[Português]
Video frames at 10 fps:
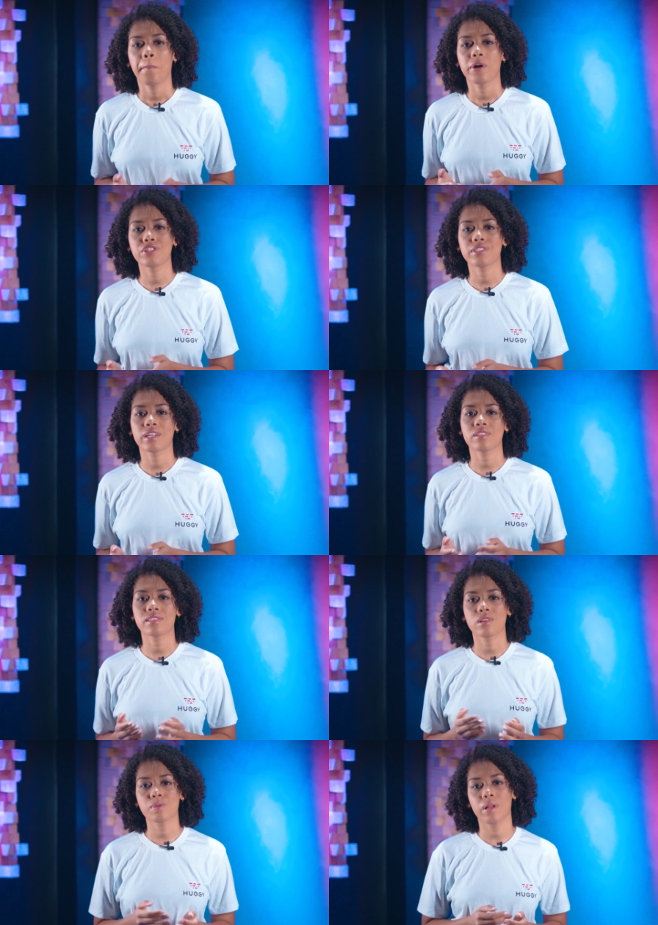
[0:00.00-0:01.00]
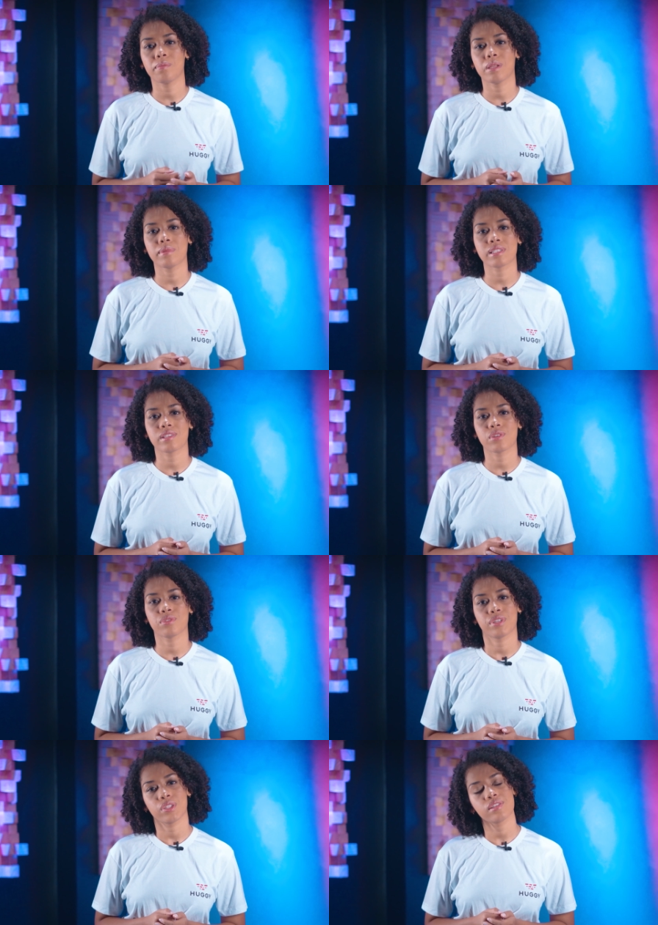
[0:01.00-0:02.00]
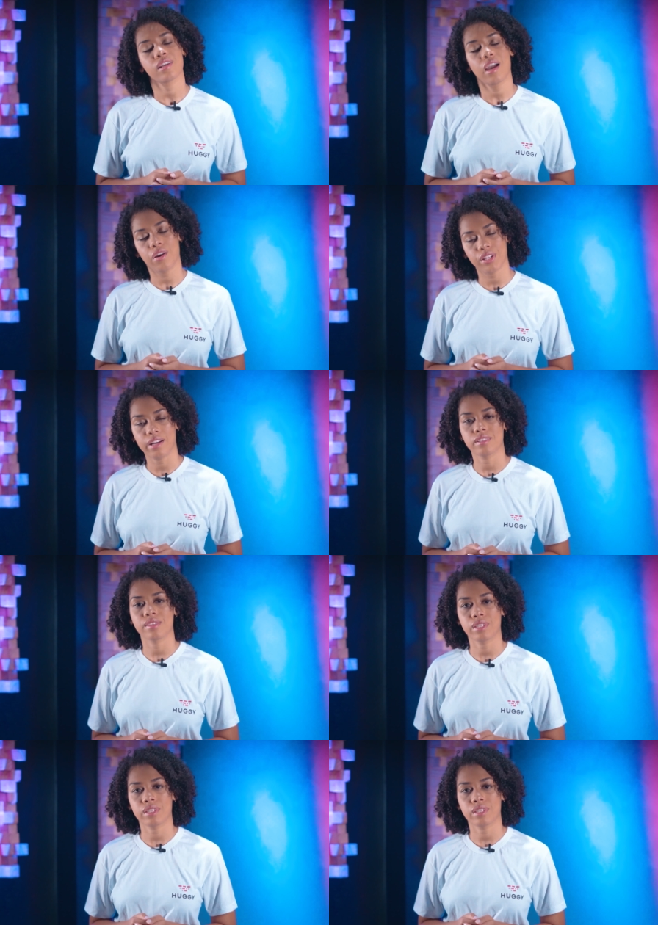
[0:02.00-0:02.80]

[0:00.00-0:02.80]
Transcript: pode ter os seus problemas resolvidos em horários